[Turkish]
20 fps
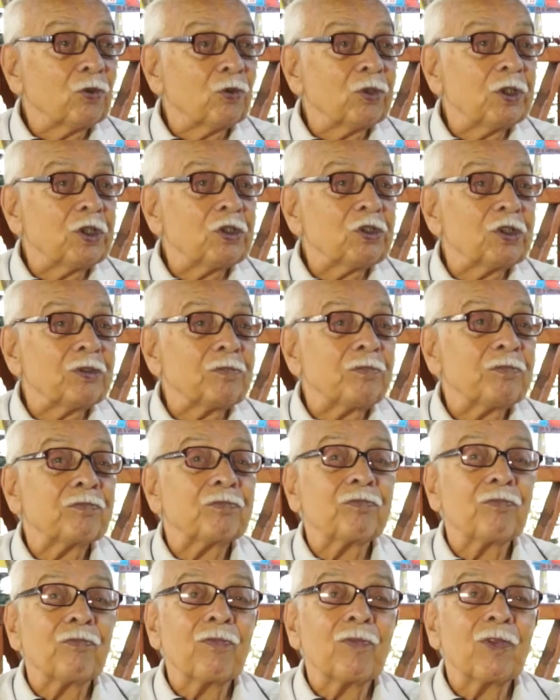Onun için
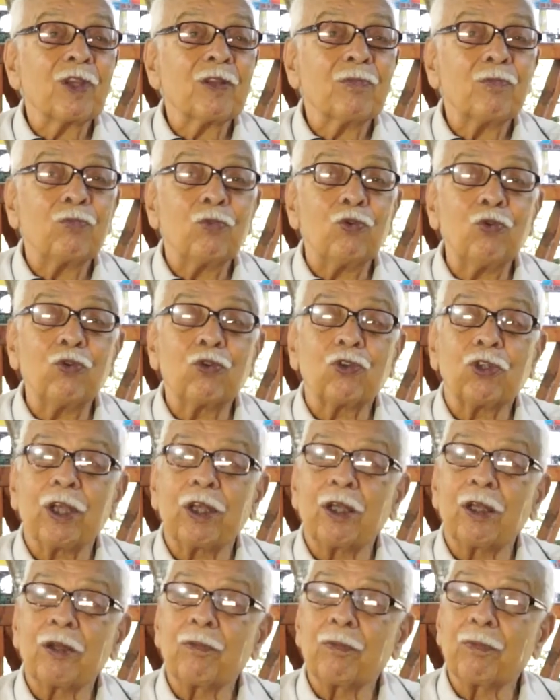
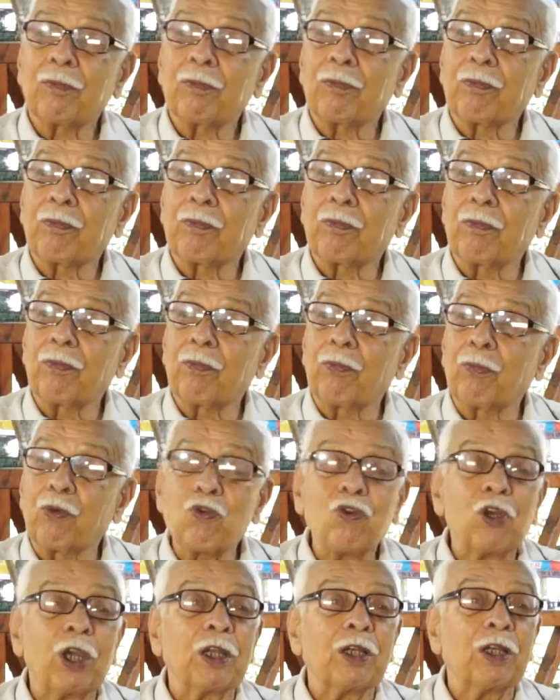büyüklere
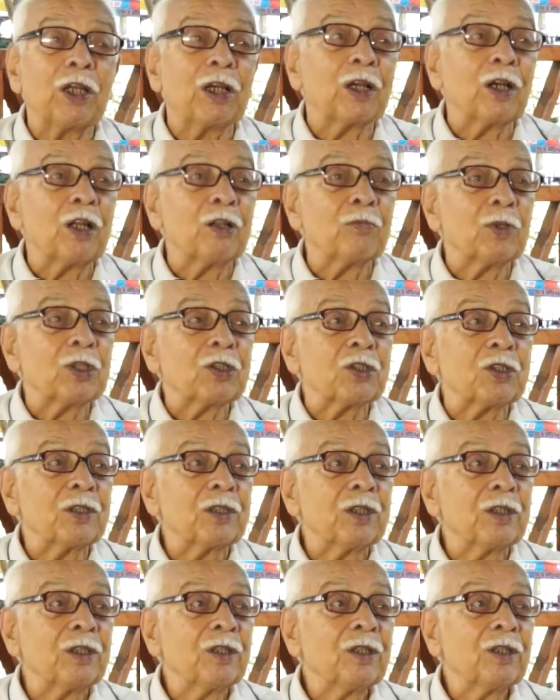bu şekilde
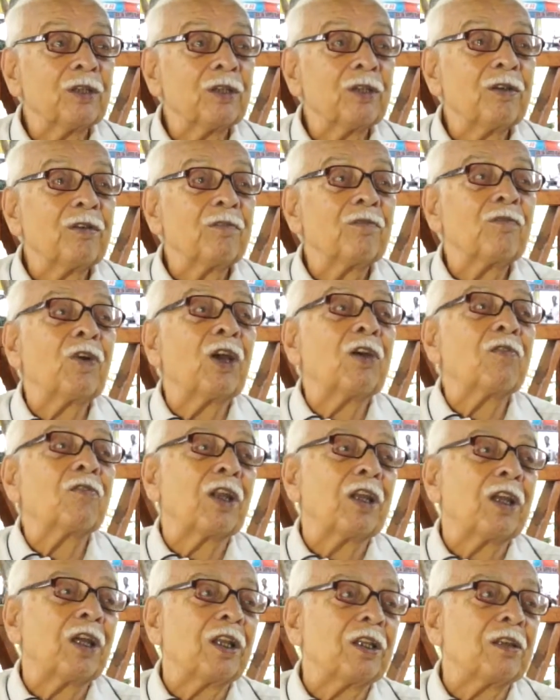kalması
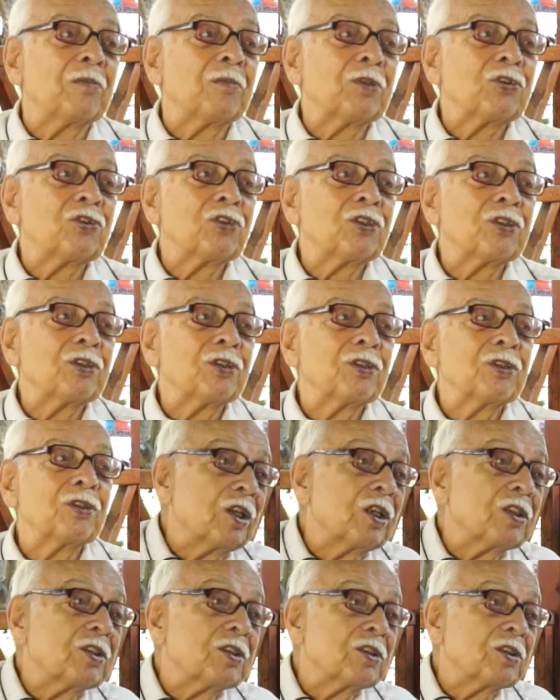fevkalade bir şey.
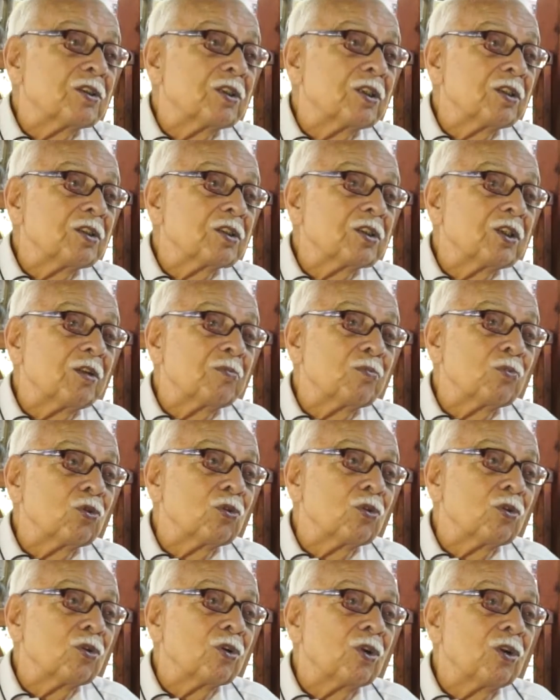Eski
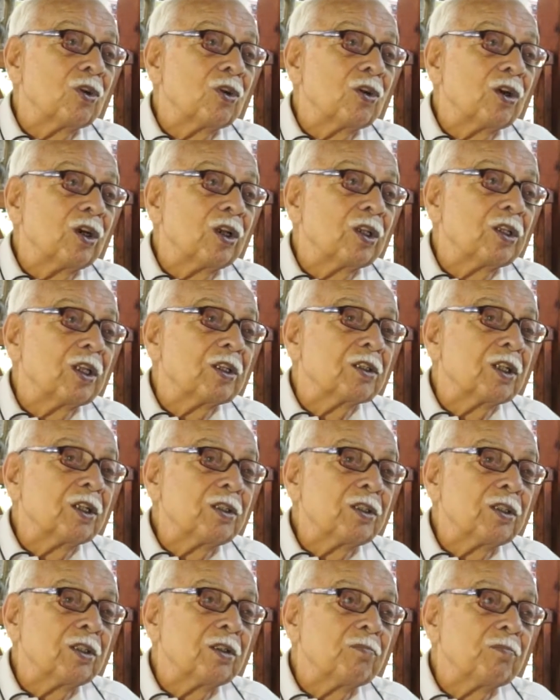İstanbul'u
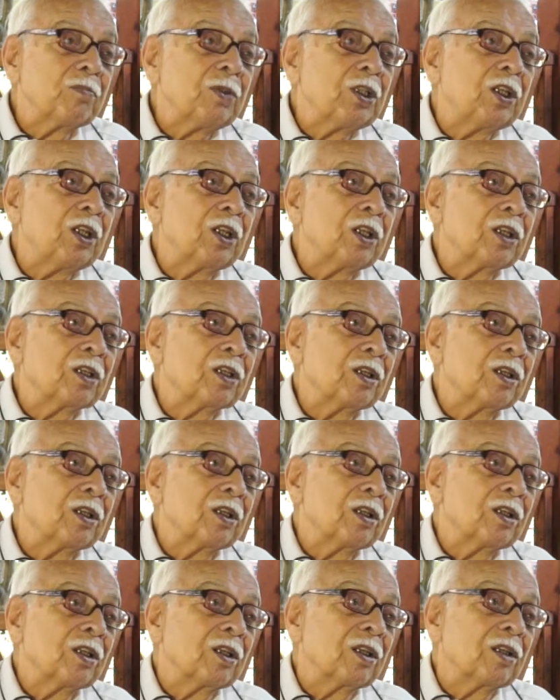anlatan bir tek
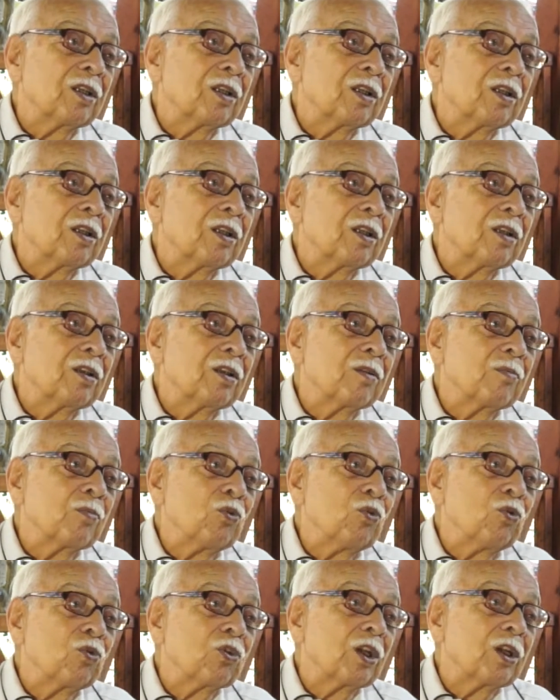
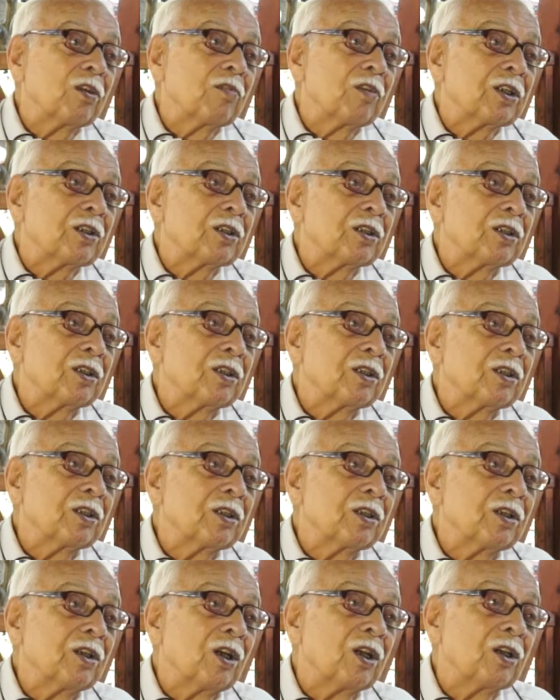büyükleri var.
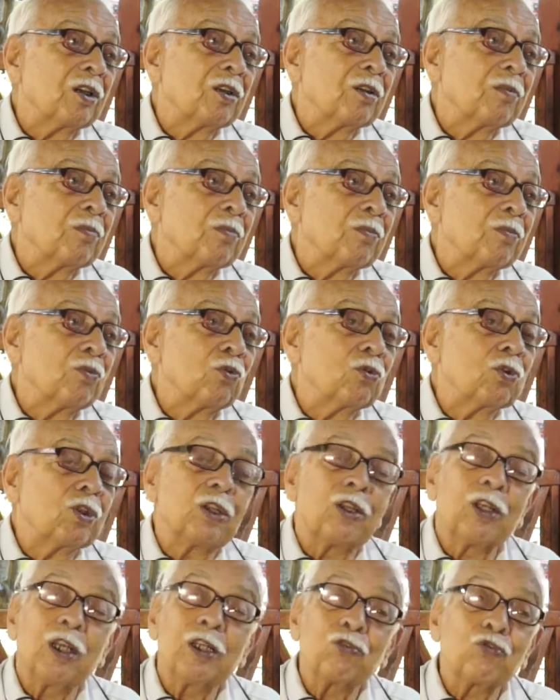Yani
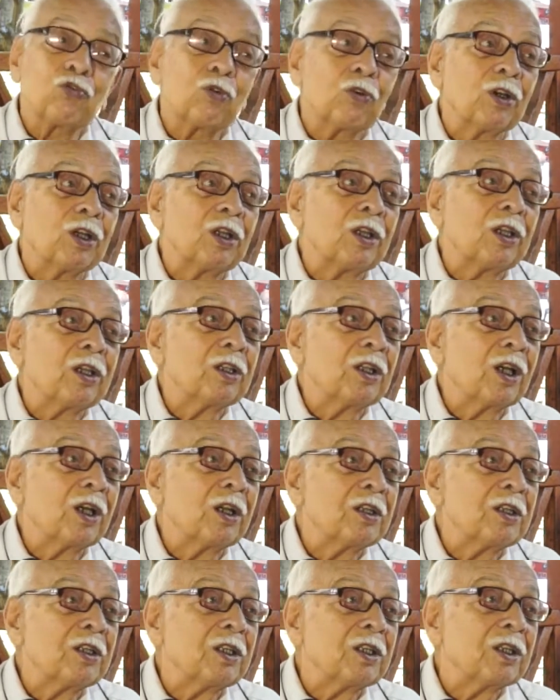büyüklerin her sokağı
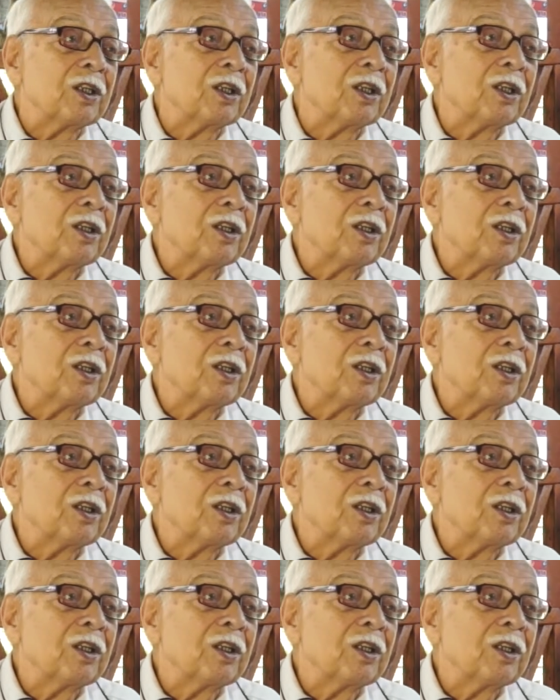tarihi.